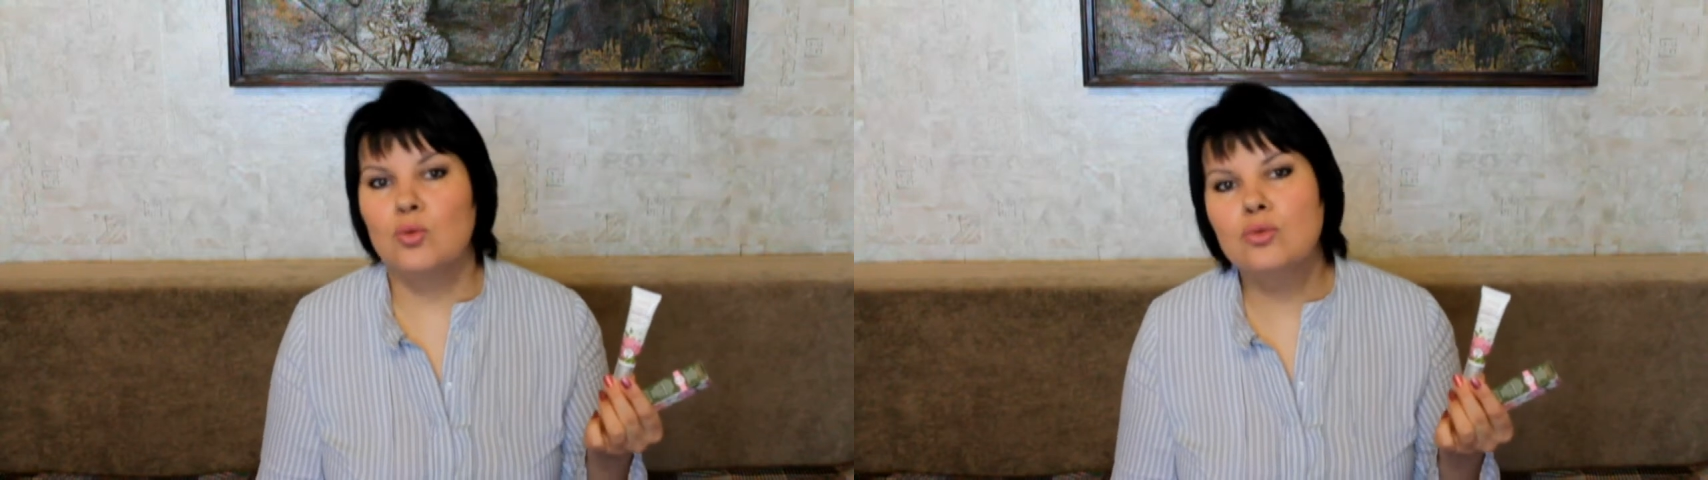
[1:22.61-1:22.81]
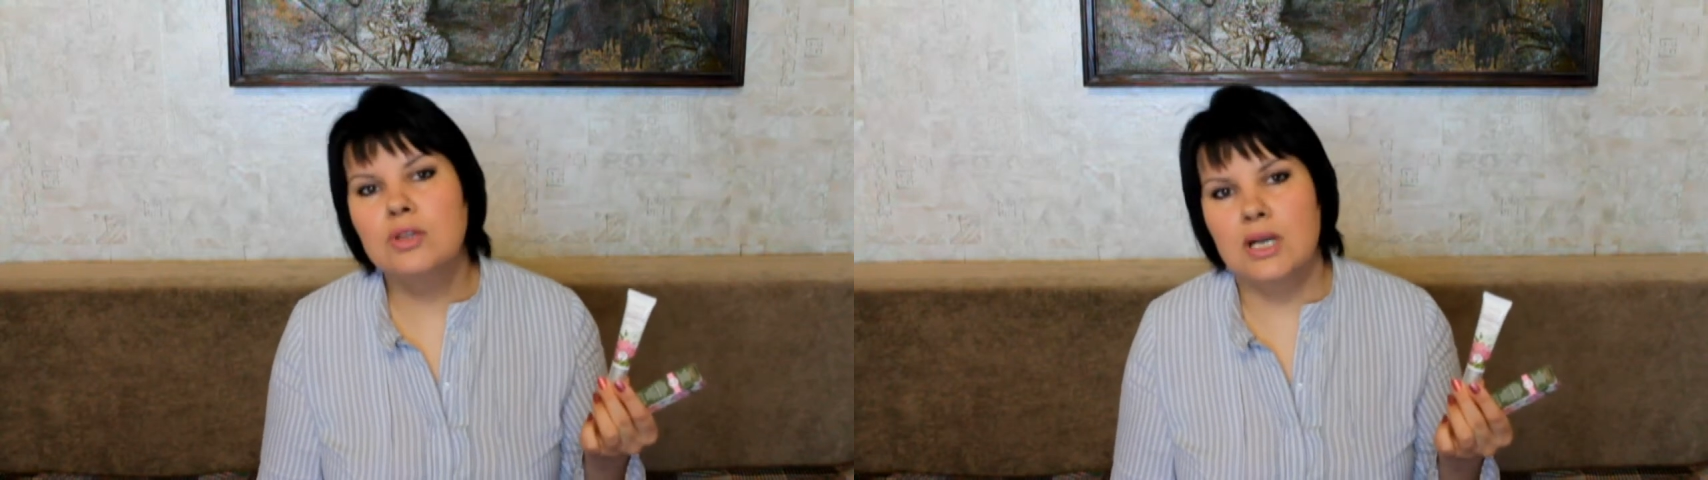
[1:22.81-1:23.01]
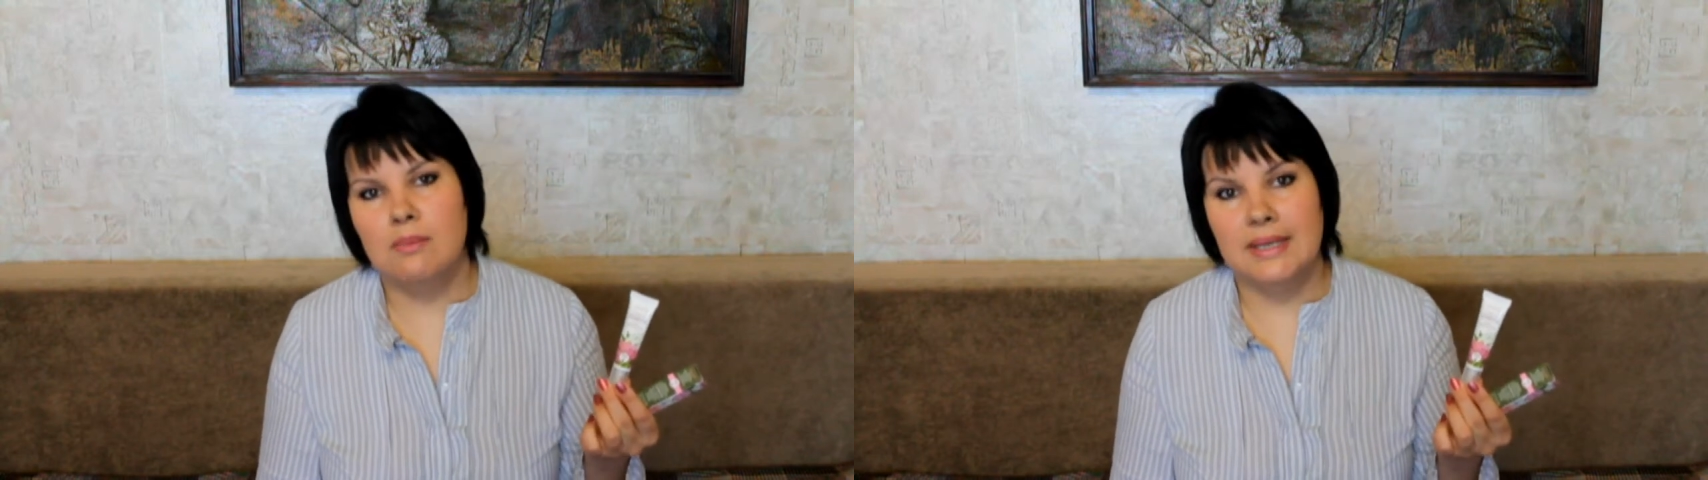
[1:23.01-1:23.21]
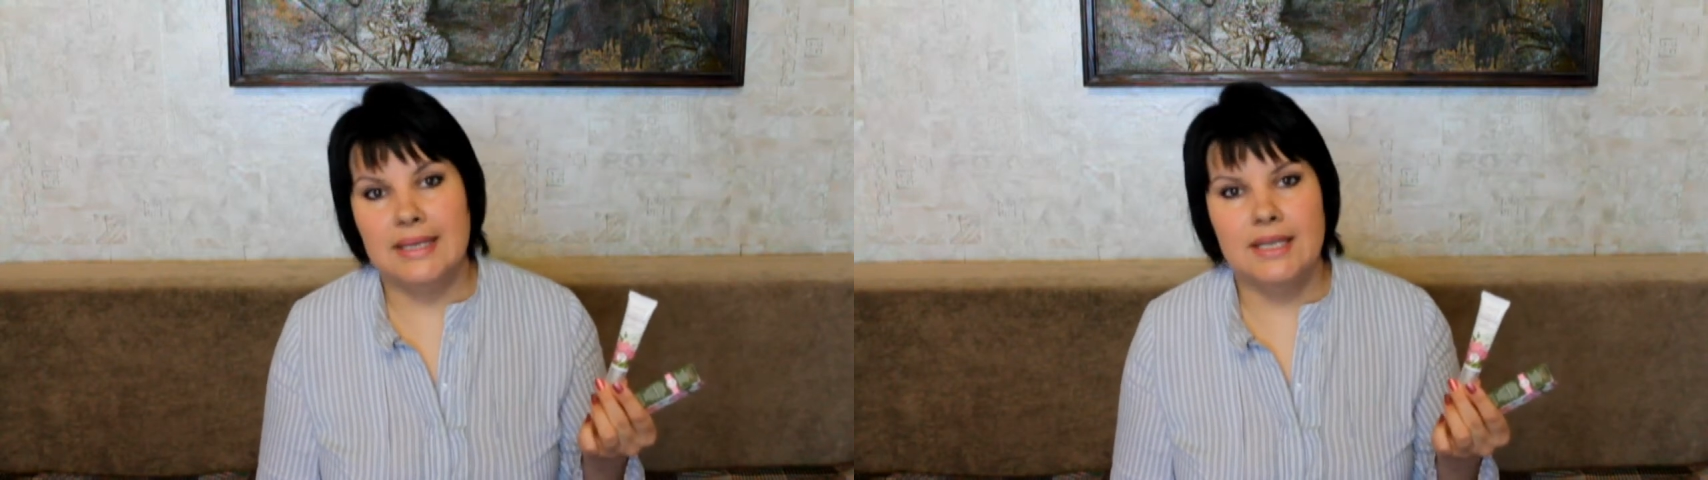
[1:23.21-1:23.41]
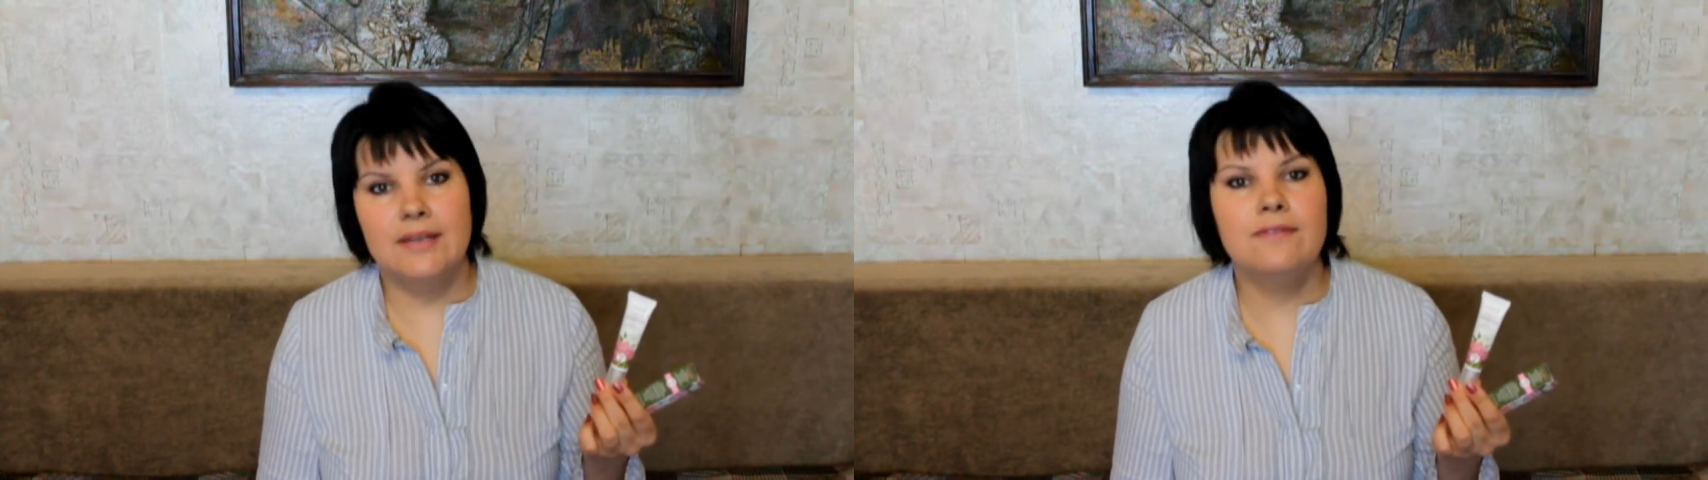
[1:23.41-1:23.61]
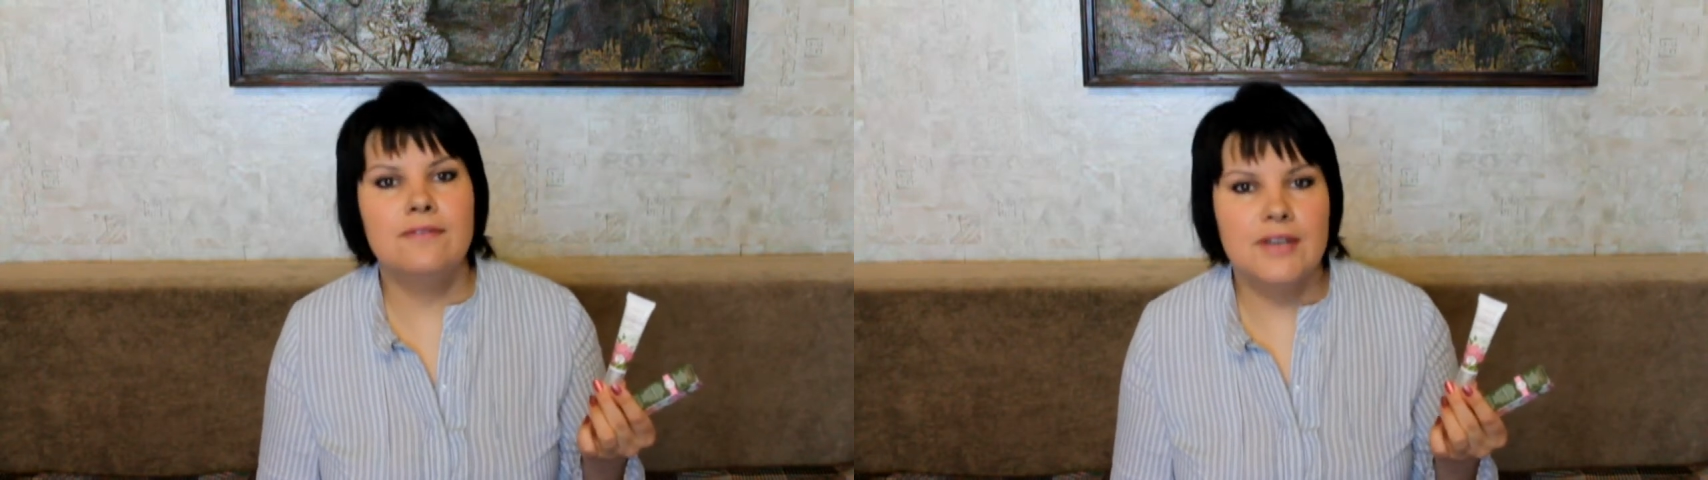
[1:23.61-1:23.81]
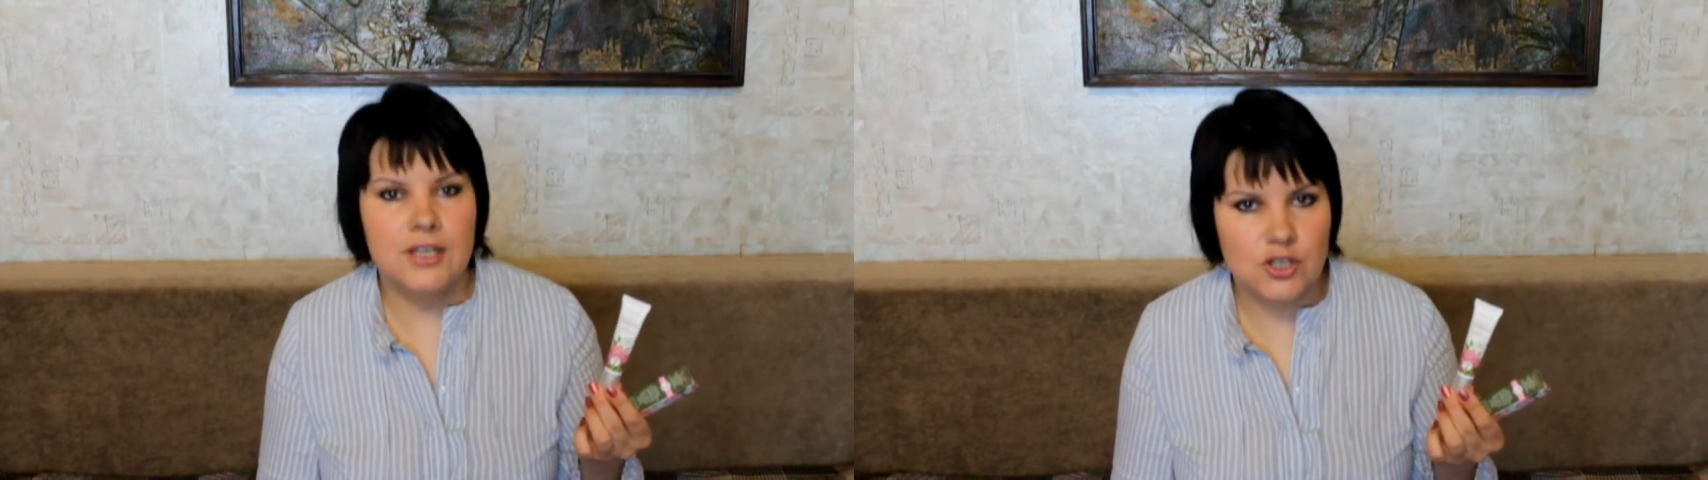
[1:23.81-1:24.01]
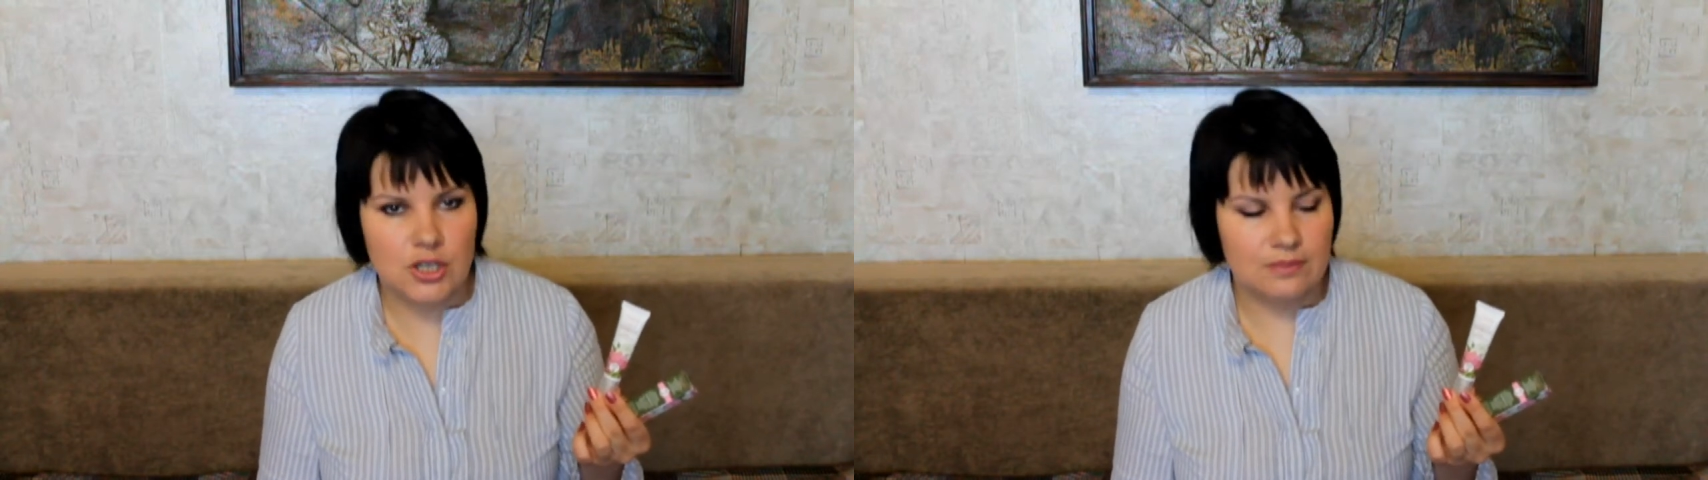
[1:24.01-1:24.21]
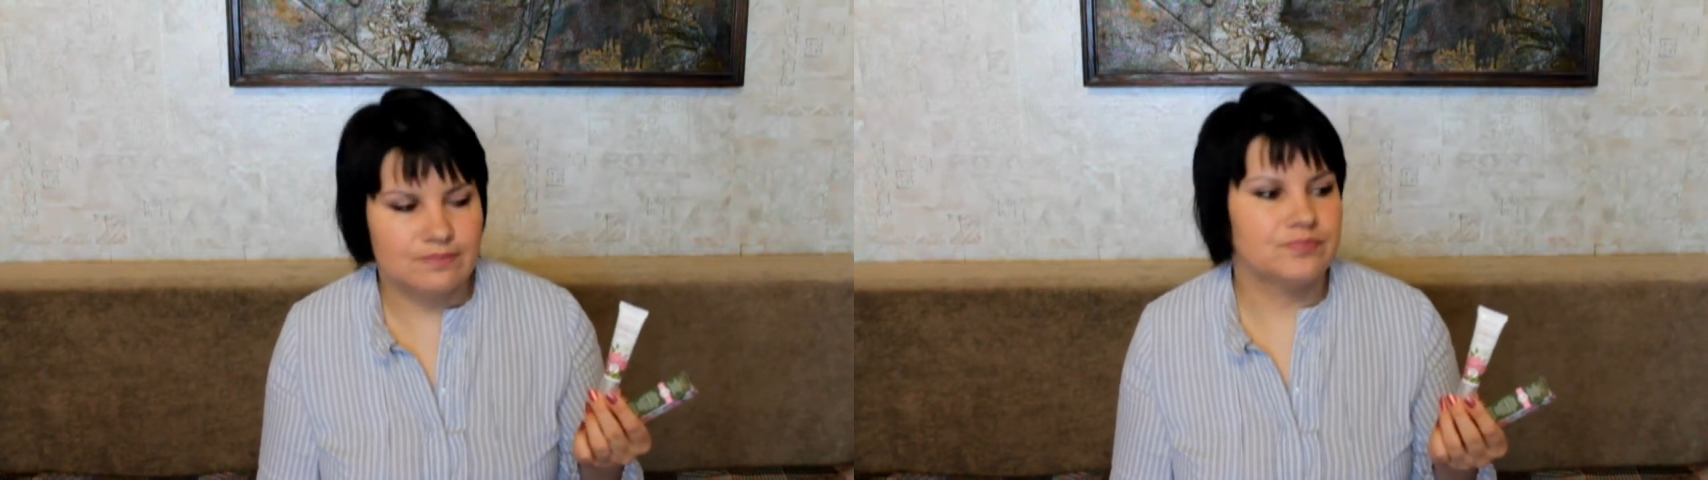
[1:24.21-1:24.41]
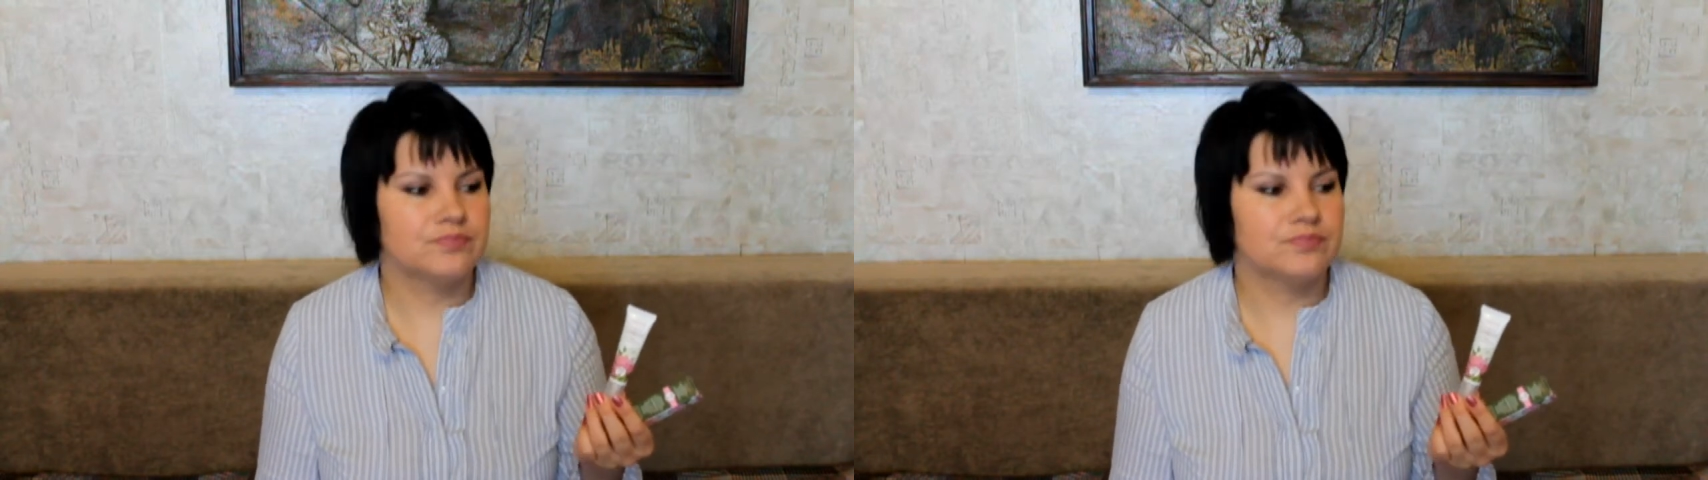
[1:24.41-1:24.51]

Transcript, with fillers: утром и вечером.